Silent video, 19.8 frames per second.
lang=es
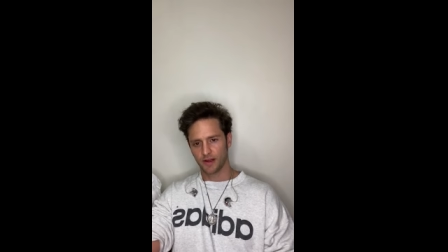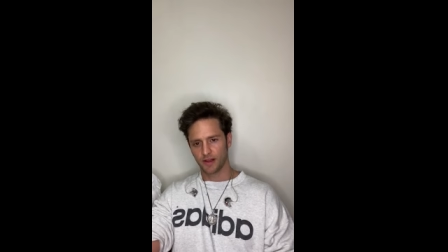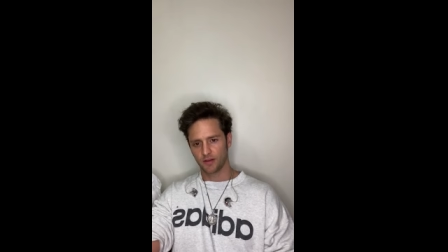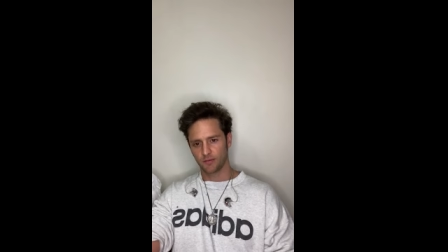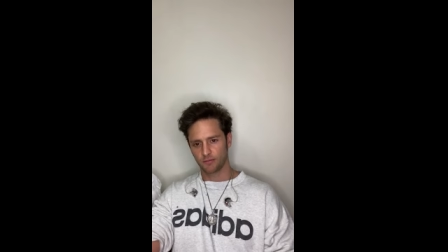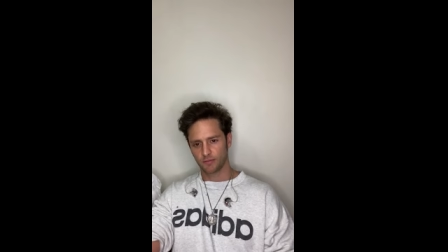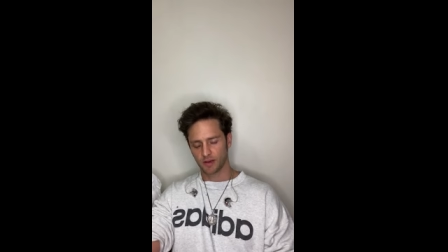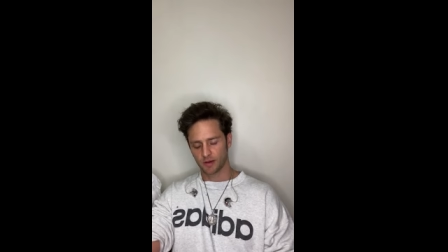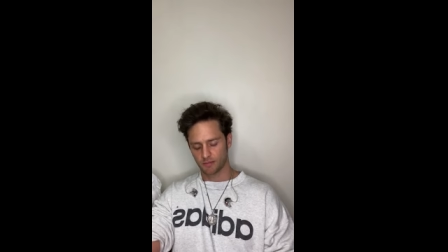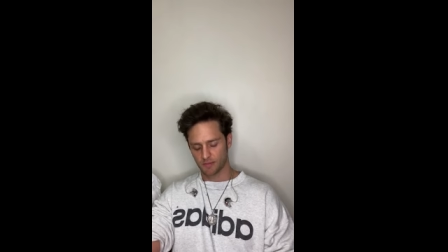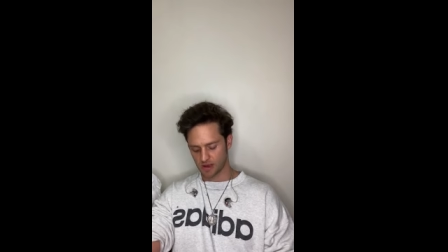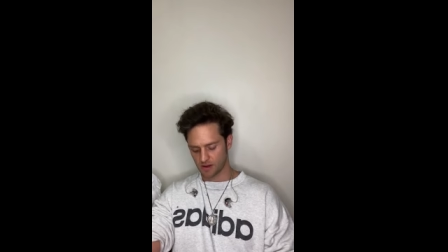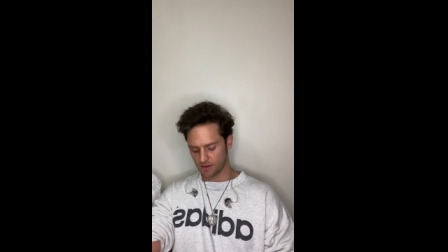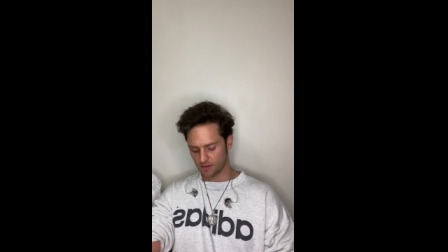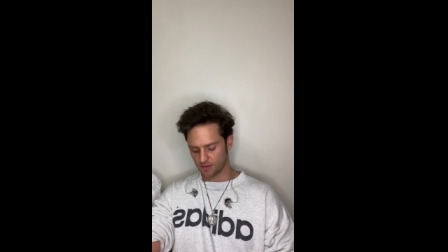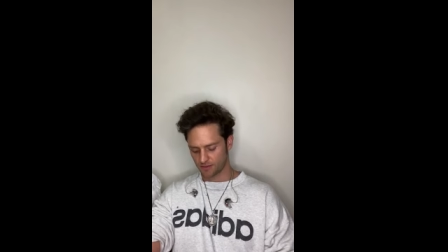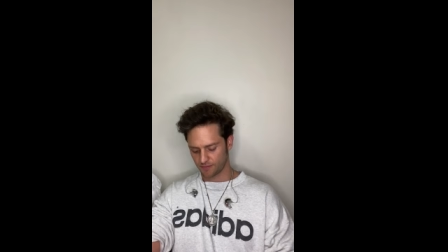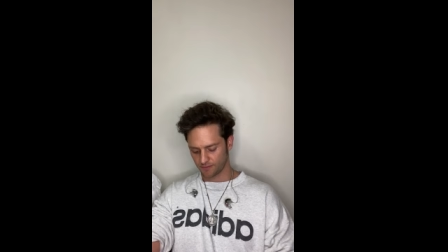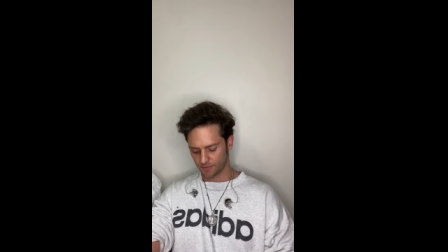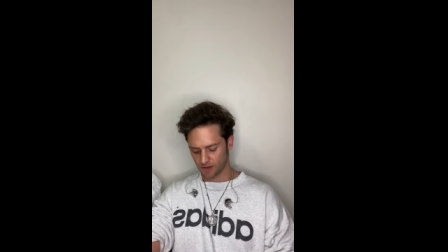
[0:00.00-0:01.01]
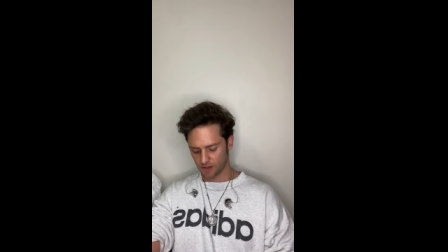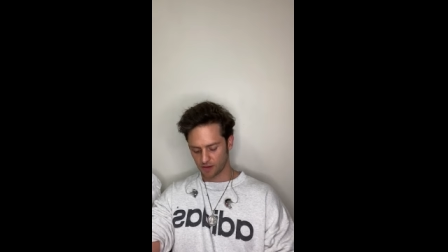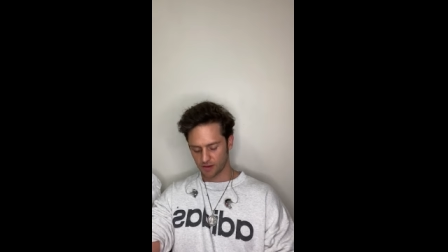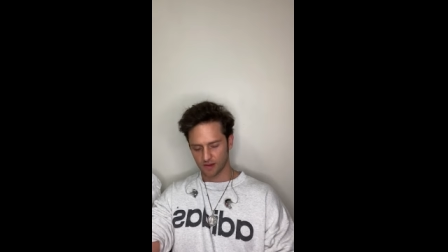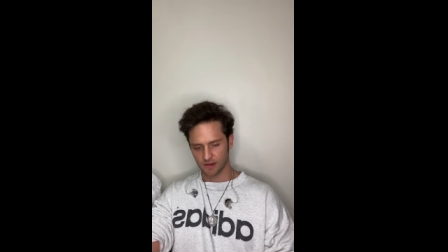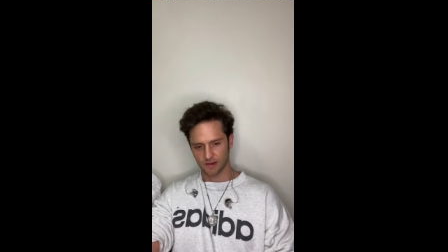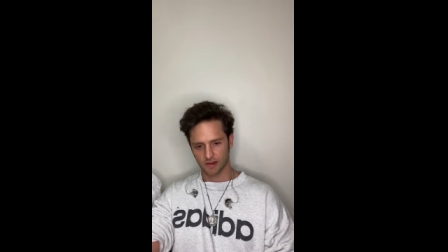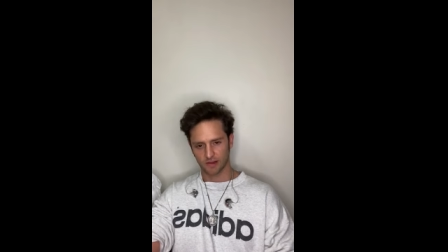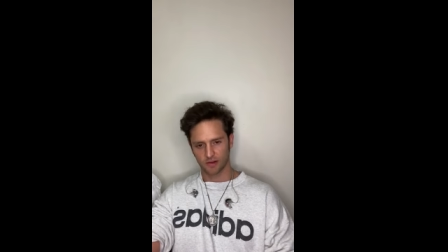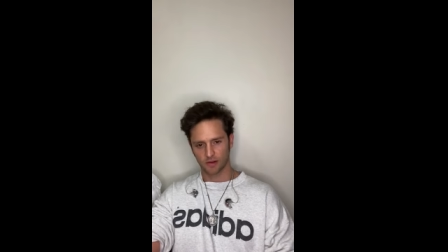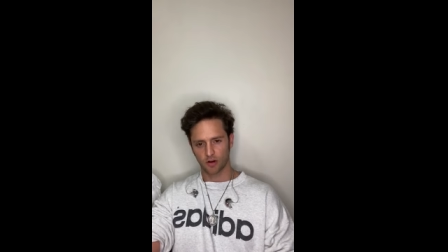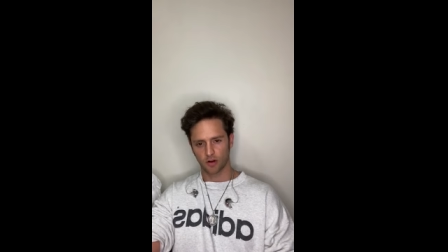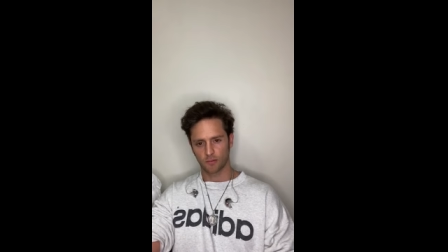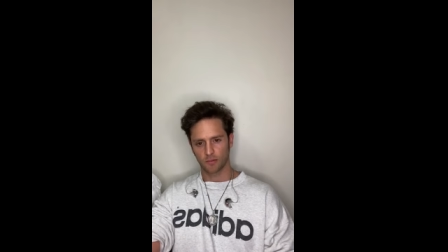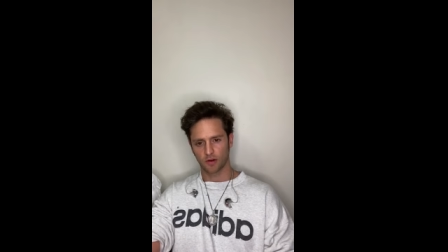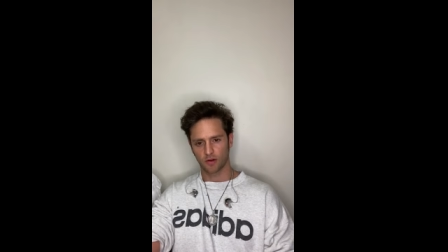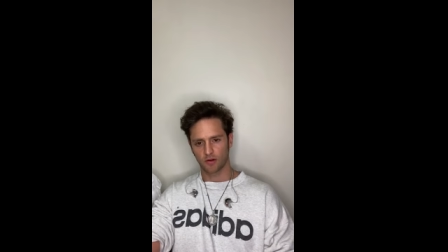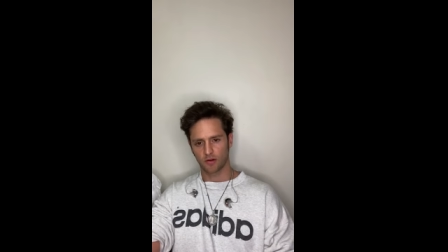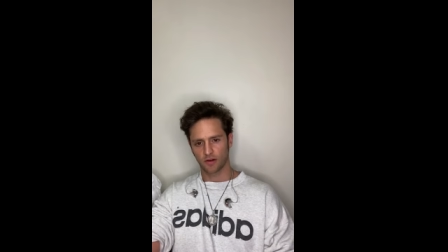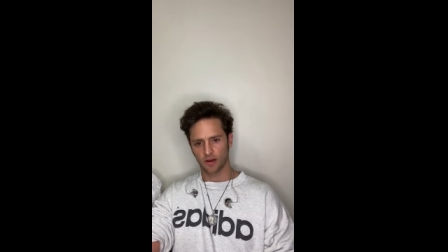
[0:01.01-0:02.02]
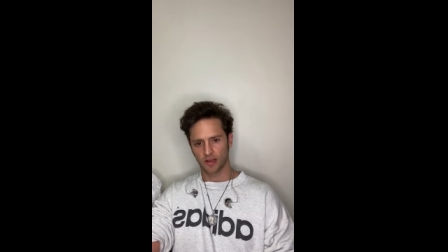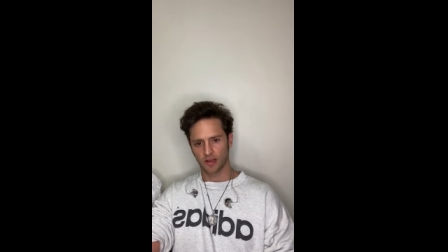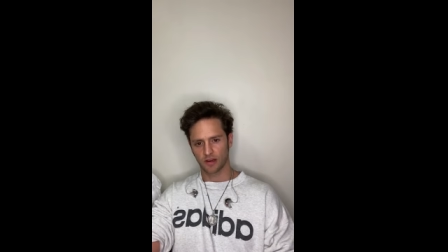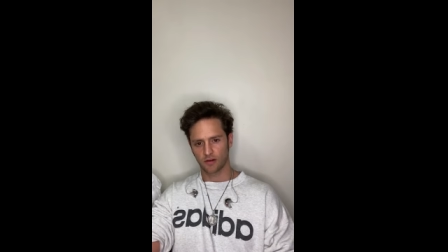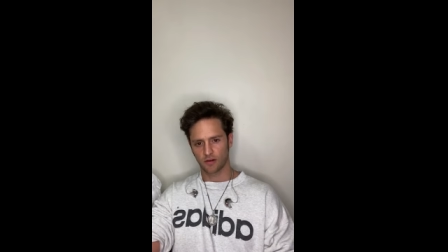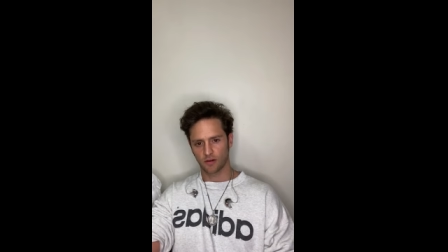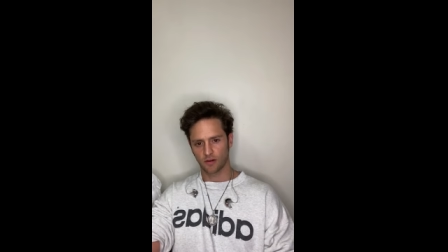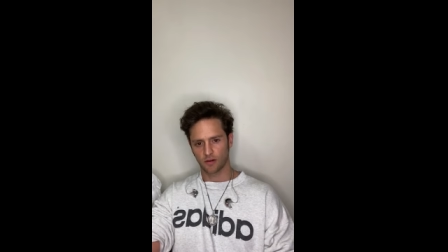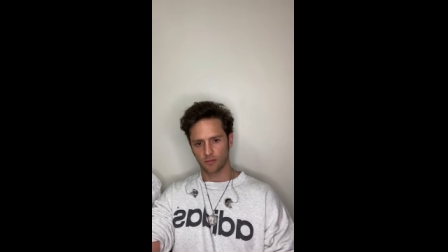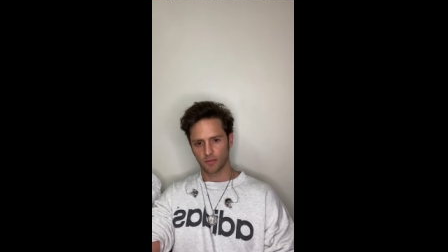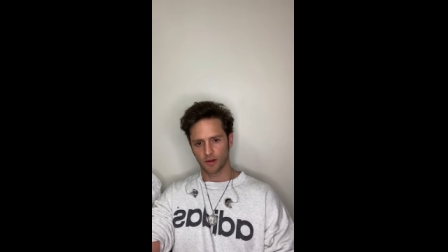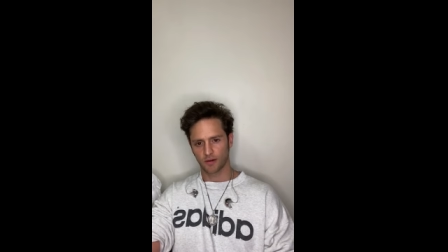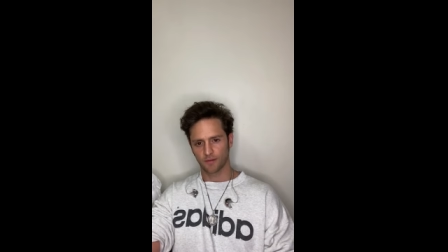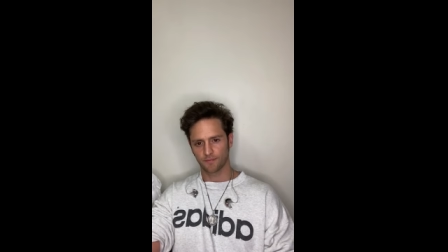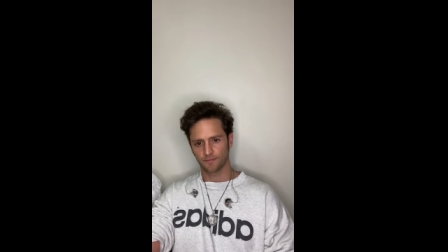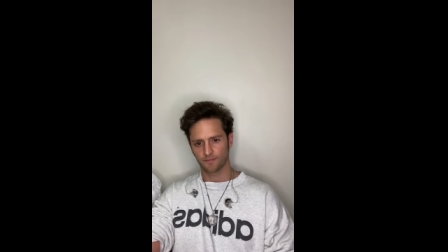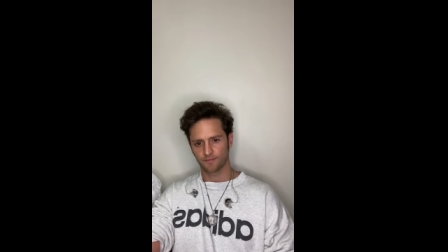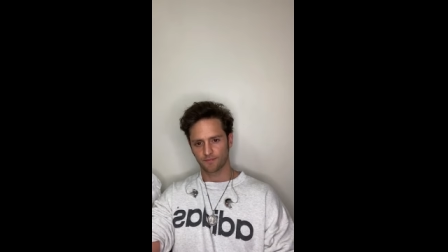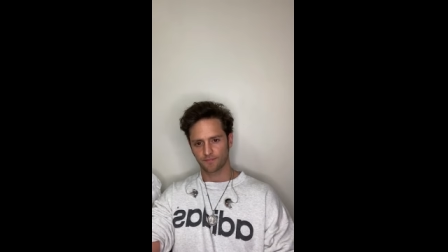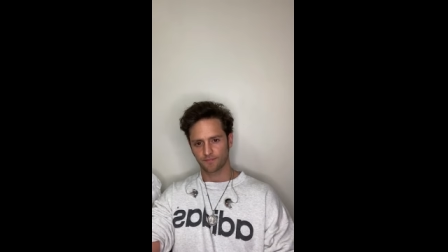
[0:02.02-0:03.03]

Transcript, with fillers: Hay un bien mayor. Entonces deseo lo mejor ahí en Colombia.